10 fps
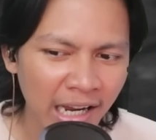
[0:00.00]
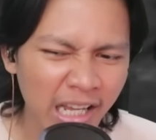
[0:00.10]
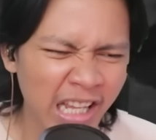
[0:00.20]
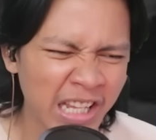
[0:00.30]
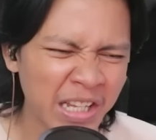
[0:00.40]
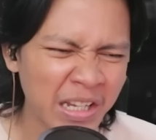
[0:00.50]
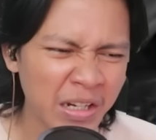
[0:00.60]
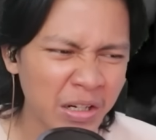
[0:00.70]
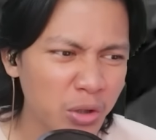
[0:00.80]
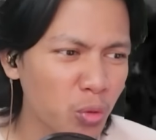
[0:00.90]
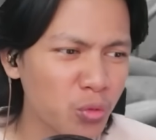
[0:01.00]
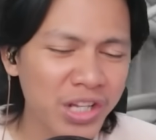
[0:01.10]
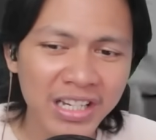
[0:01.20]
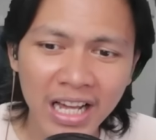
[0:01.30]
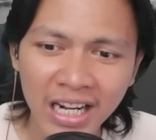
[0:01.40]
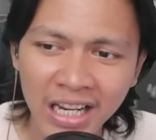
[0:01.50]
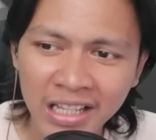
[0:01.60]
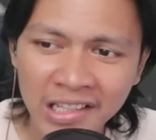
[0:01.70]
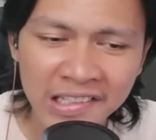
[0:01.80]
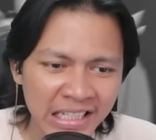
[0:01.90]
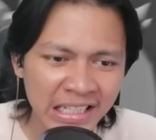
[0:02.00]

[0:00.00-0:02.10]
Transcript: Ih, duh hujan darah lagi guys.